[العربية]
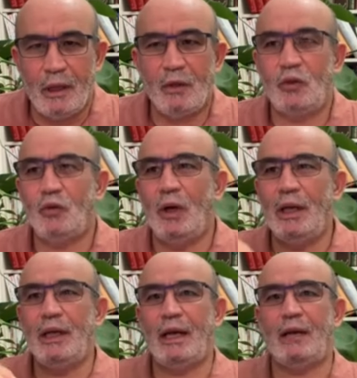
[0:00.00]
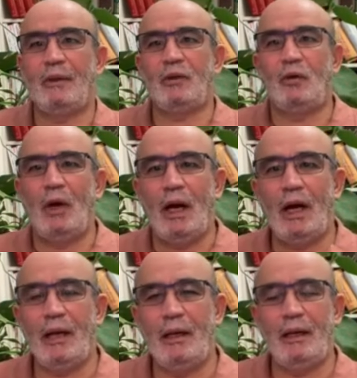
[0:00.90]
هذا هو السؤال اللي كان
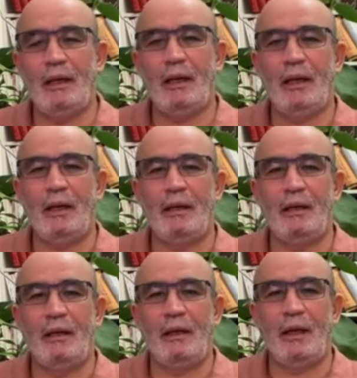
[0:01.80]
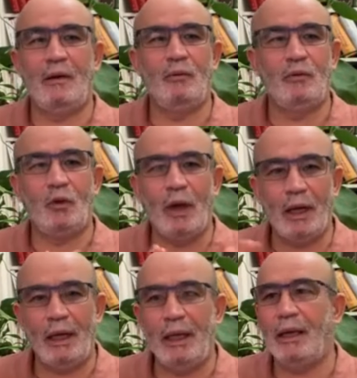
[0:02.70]
مطروح هل إيران كانوا
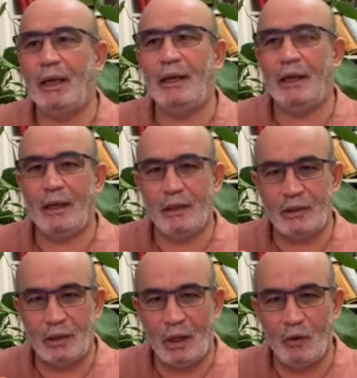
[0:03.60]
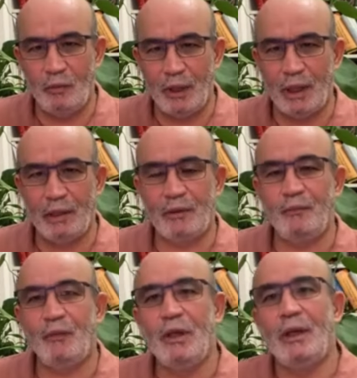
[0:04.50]
متوقعين أن إيران ستقوم برد
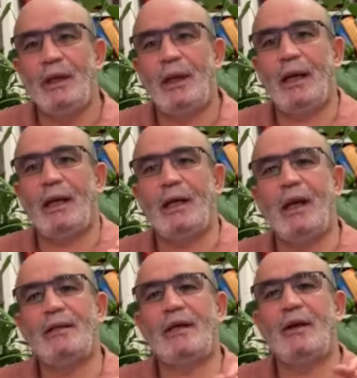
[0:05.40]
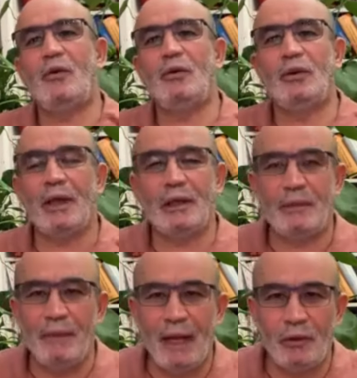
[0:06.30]
لكن هل سيكون
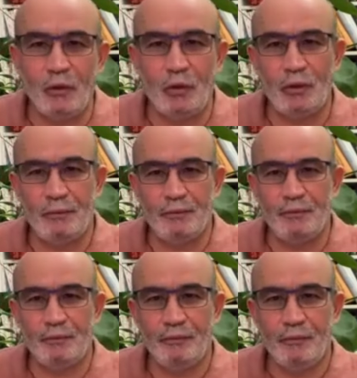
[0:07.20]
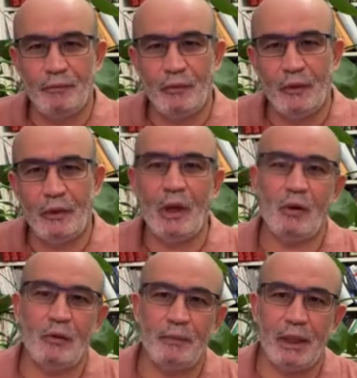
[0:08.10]
رد محدود
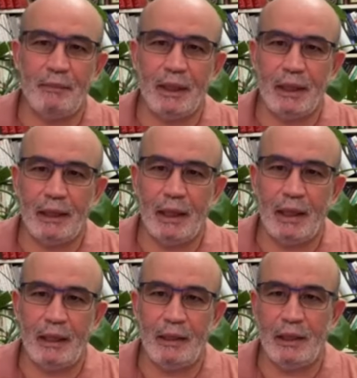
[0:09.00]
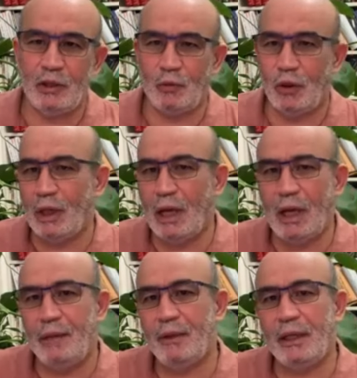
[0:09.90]
تقوم به من خلال حزب
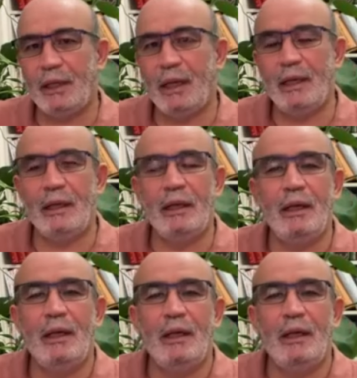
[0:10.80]
الله من خلال